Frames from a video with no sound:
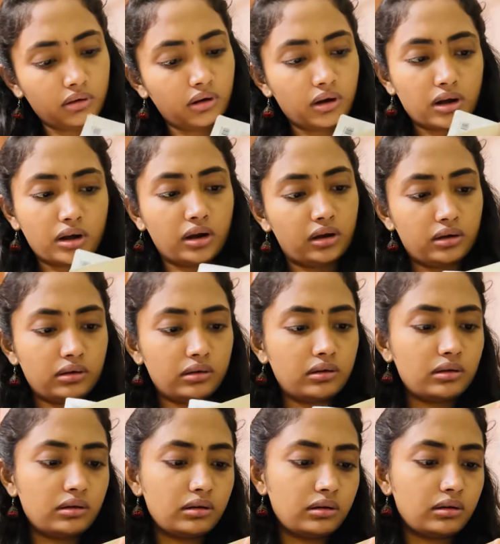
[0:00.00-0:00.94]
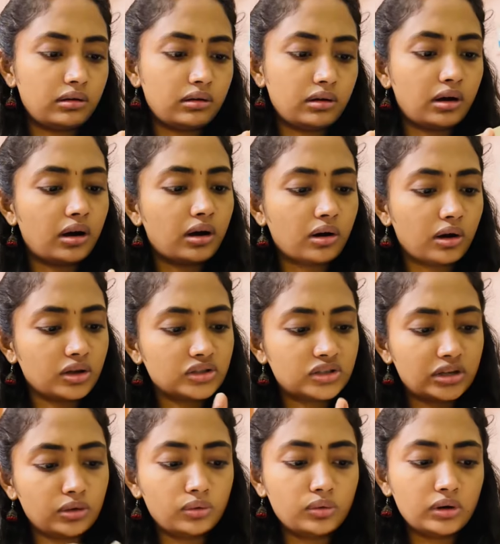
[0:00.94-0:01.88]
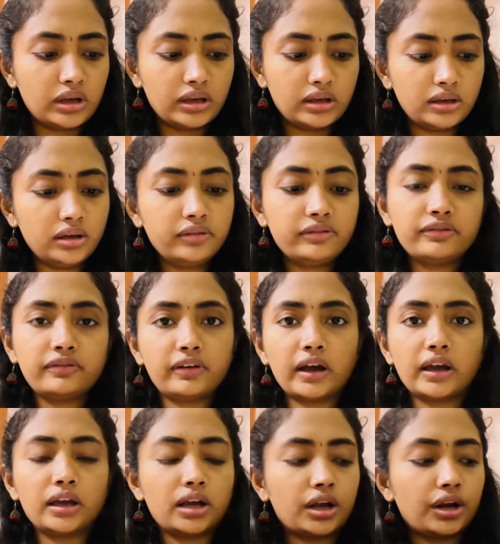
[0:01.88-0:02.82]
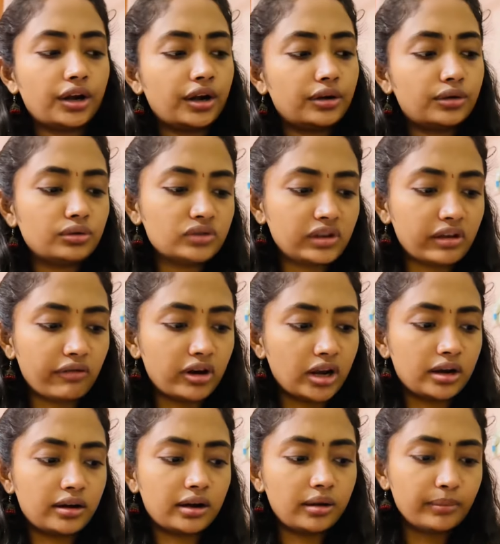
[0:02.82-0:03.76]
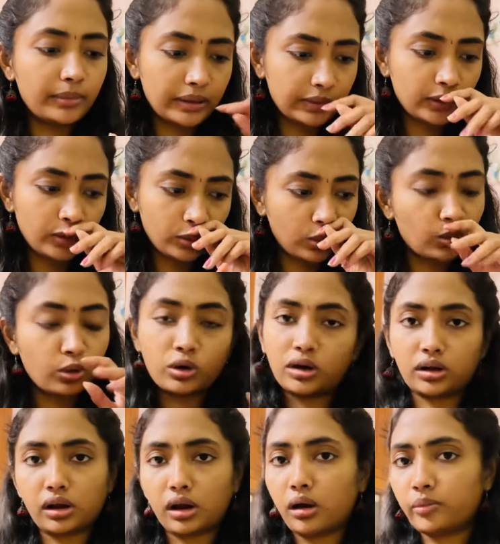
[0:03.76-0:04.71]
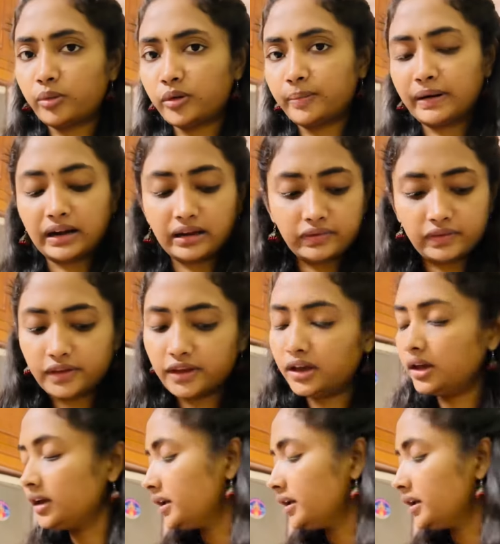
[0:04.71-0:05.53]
అట్లా ఆ కాస్టే ఉన్నాయి ఫైవ్ హండ్రెడ్ టు సెవెన్ హండ్రెడ్ మధ్యలో ఒక్కొక్క టాప్ పడింది